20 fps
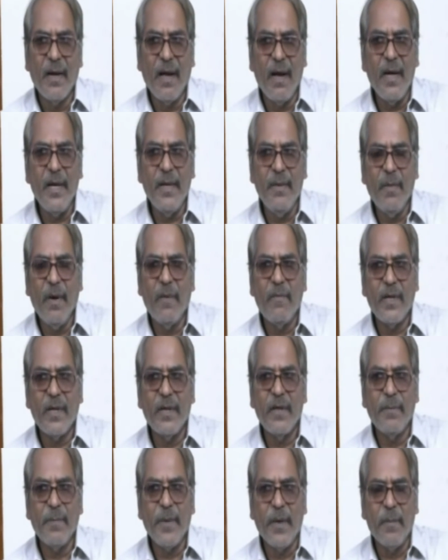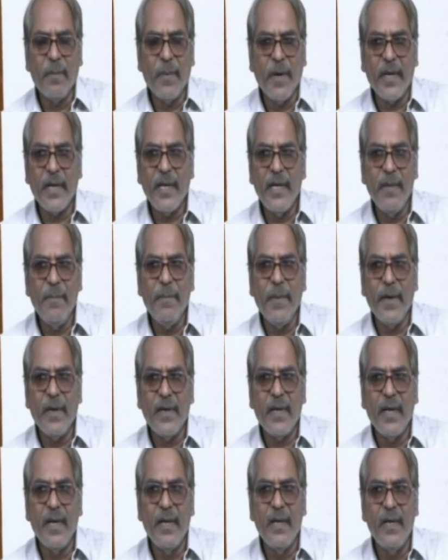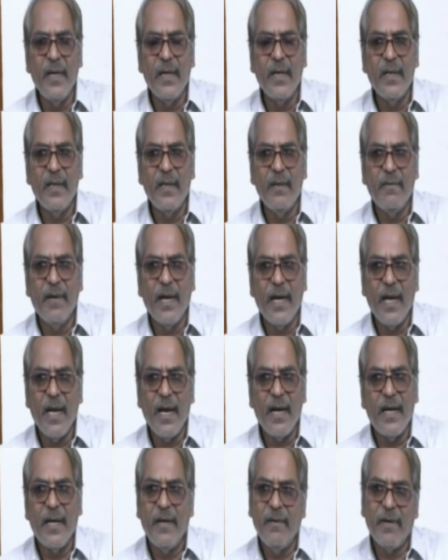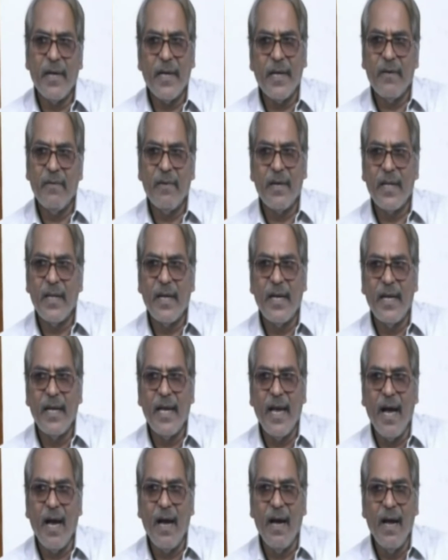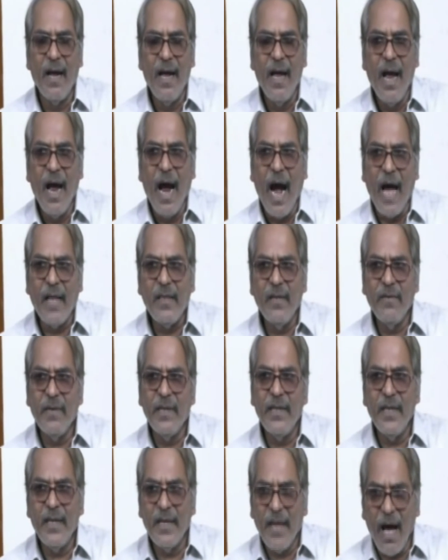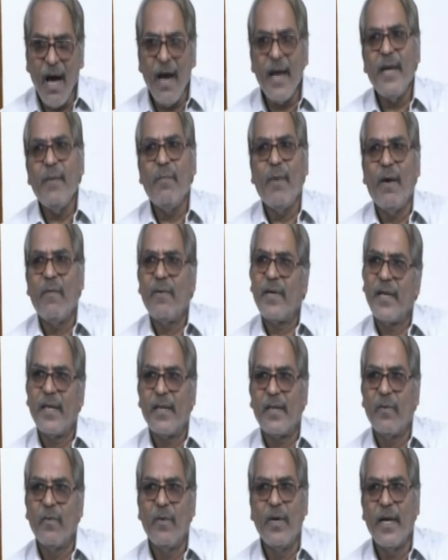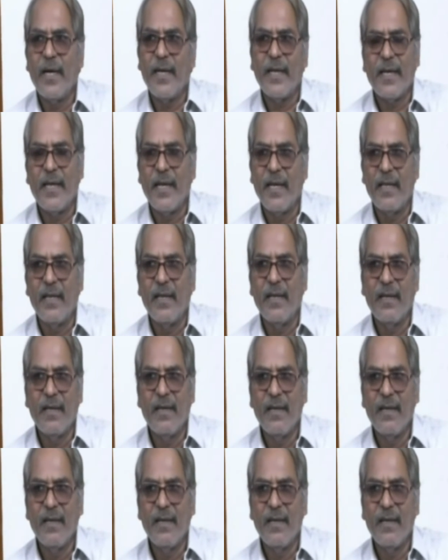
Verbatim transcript: நாகை மாவட்டம் இப்போ பரங்கிப்பேட்டையிலிருந்து வேளாங்கண்ணி வரைக்கும் வருது இல்லையா அது வந்து நாகை மாவட்டத்தை உள்ளடக்கியது